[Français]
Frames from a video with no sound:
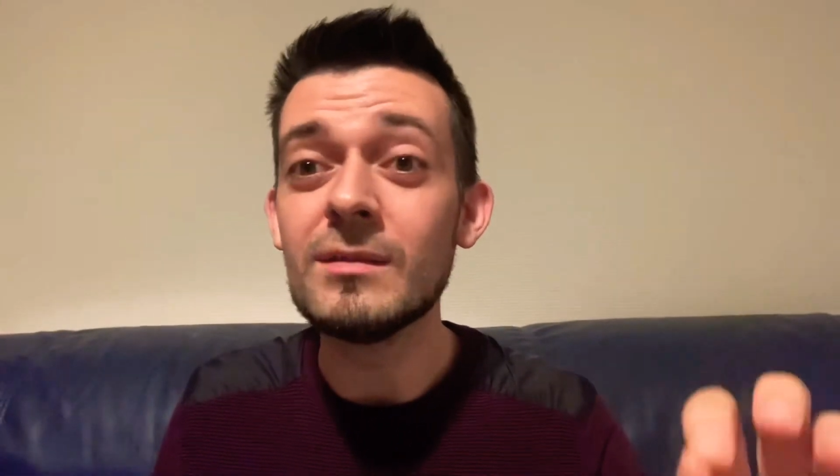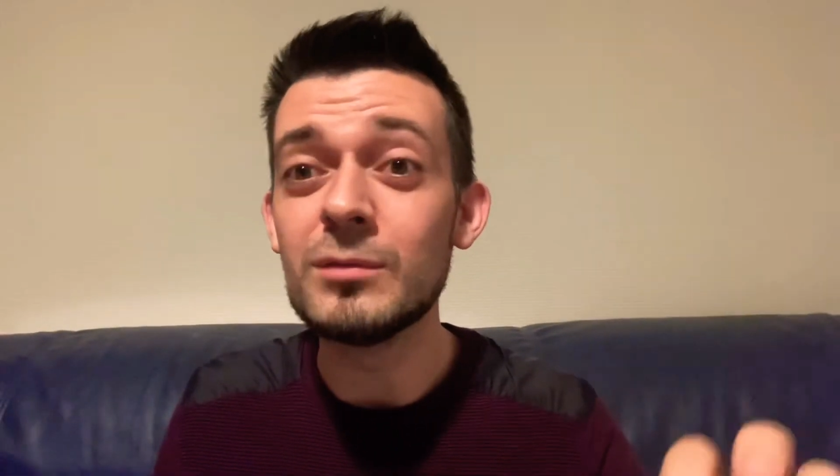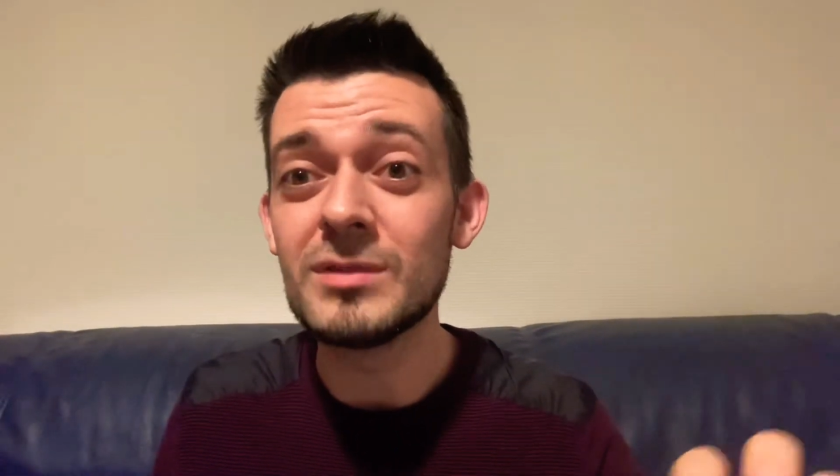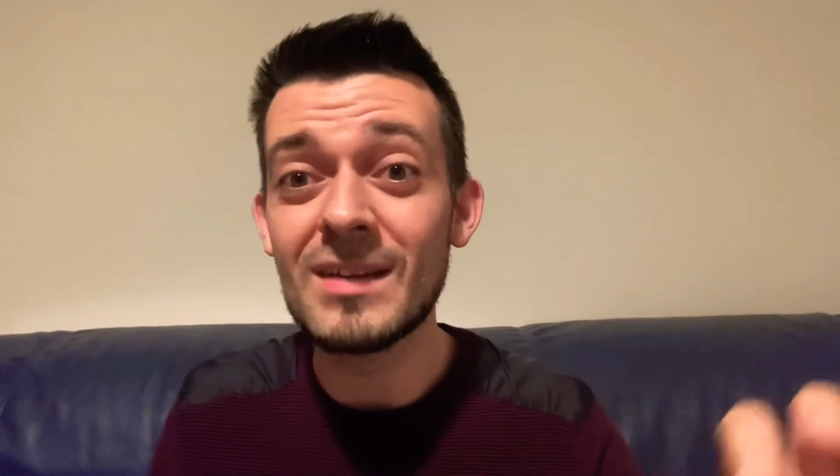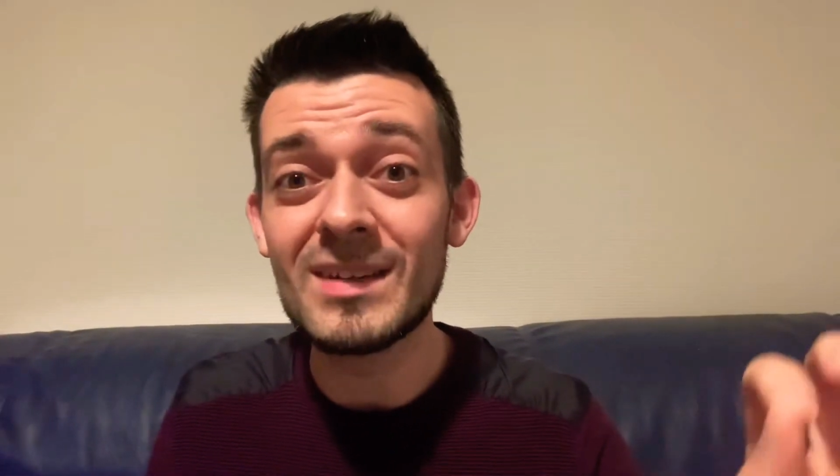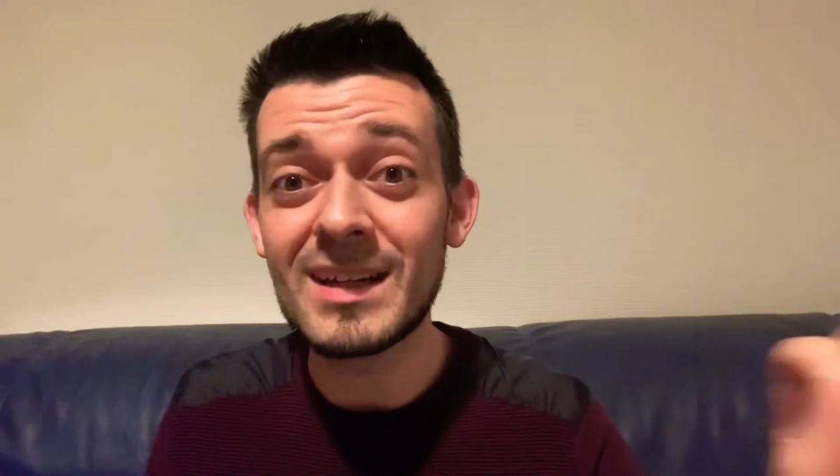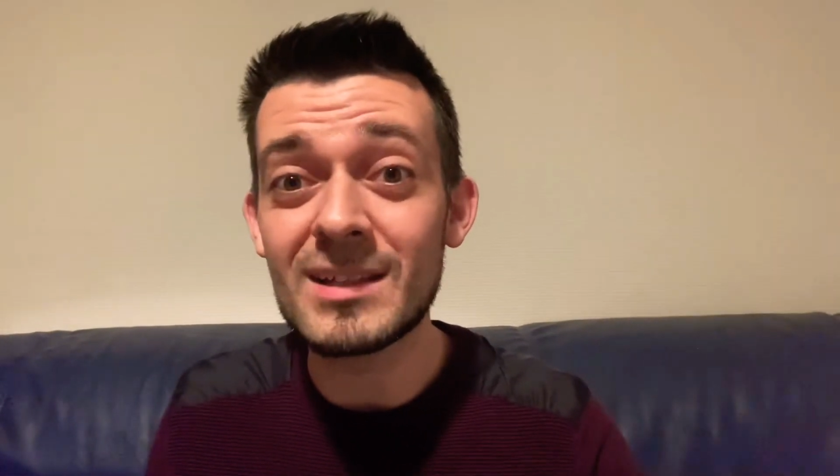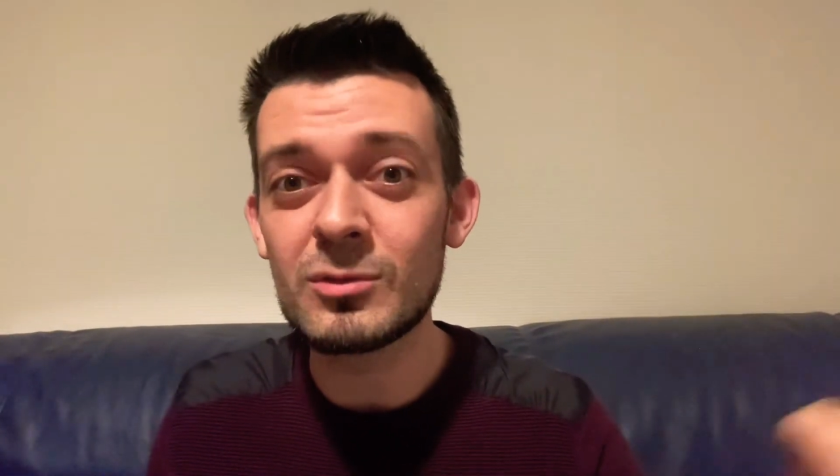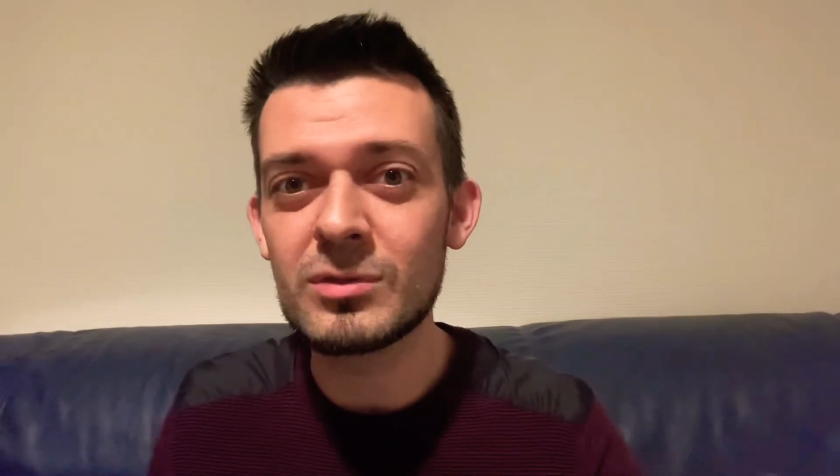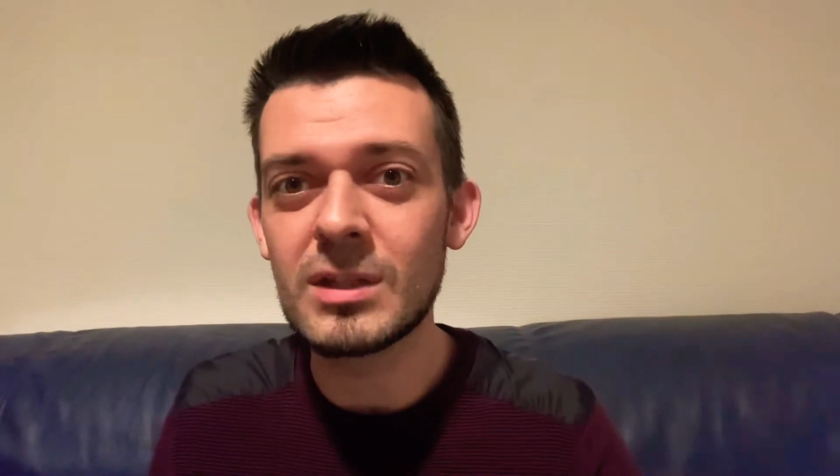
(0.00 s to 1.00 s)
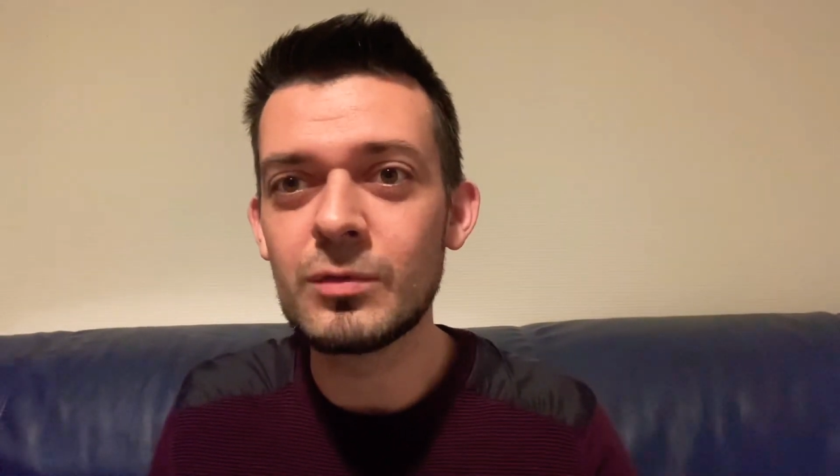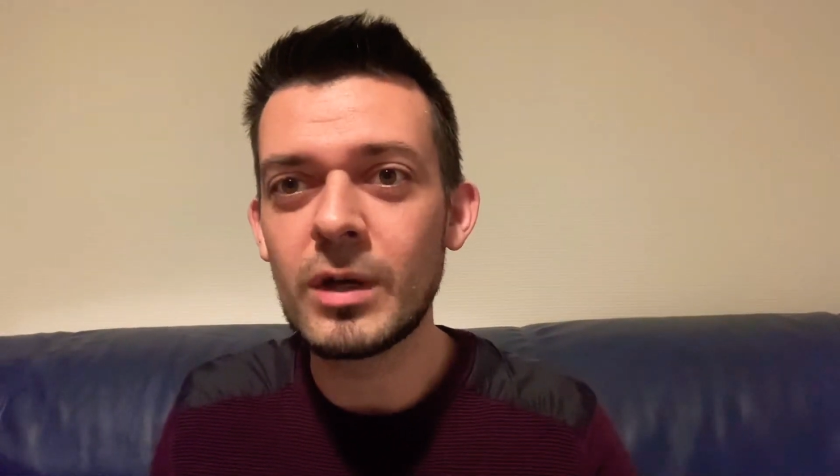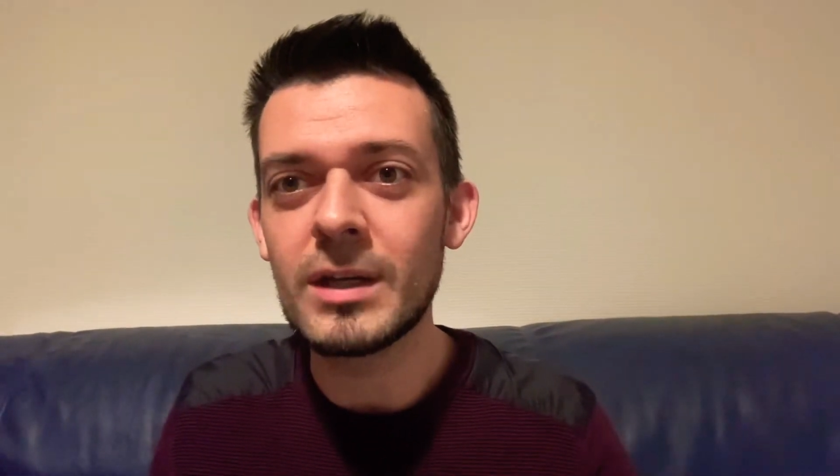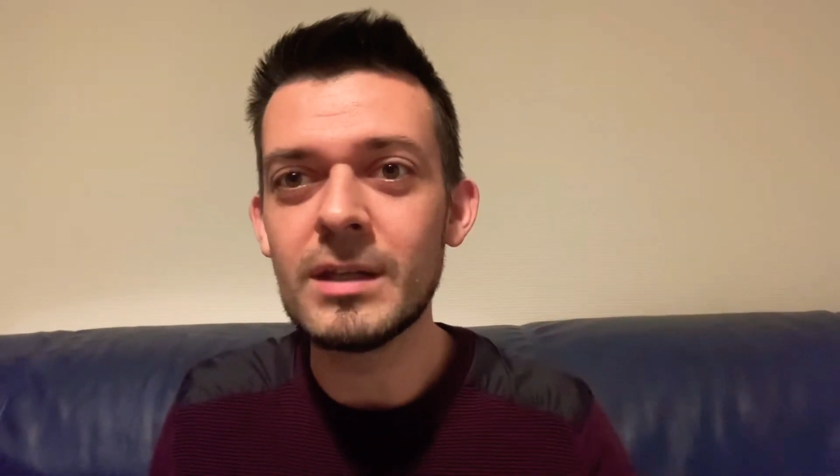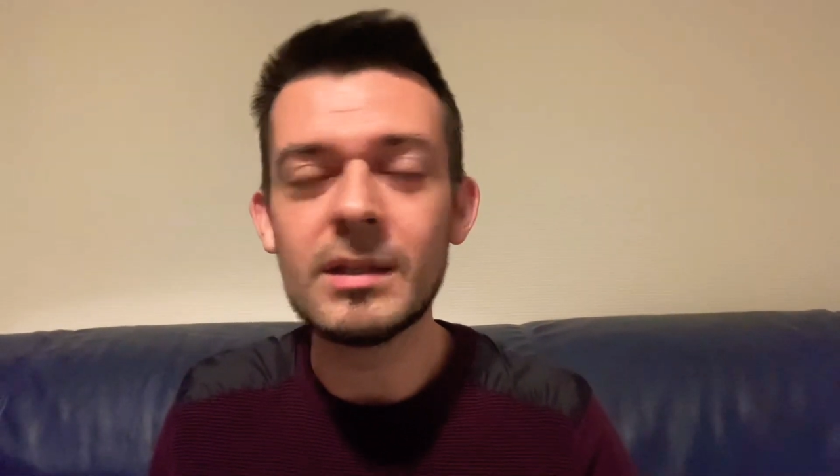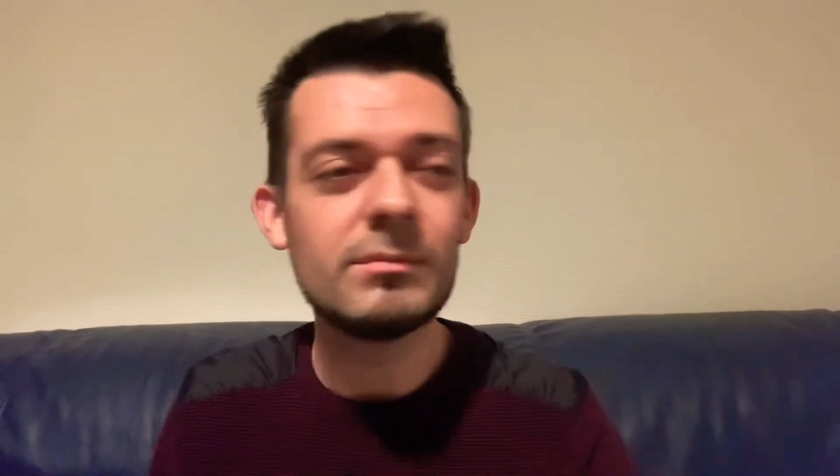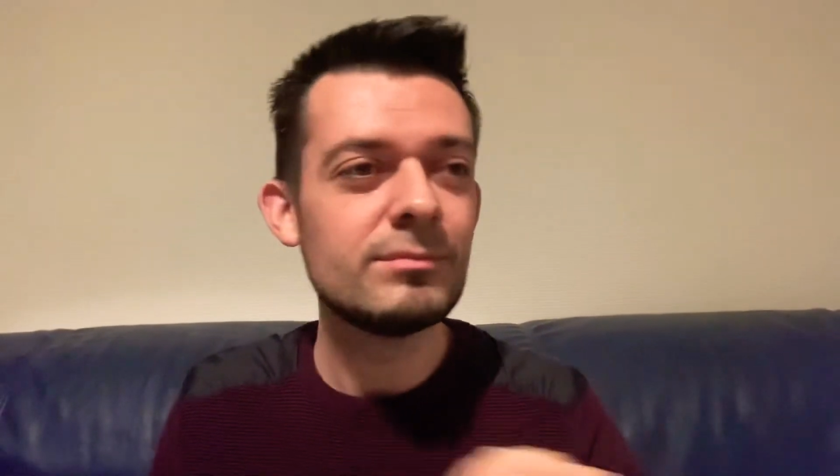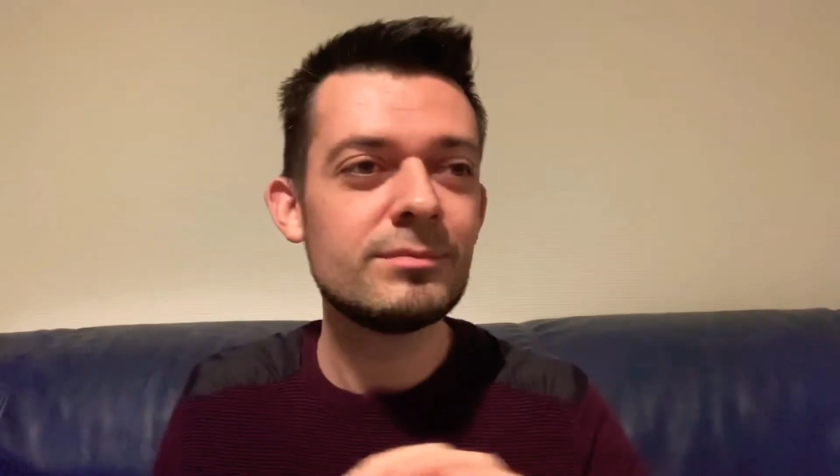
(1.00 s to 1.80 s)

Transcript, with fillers: vous avez raison cette fois et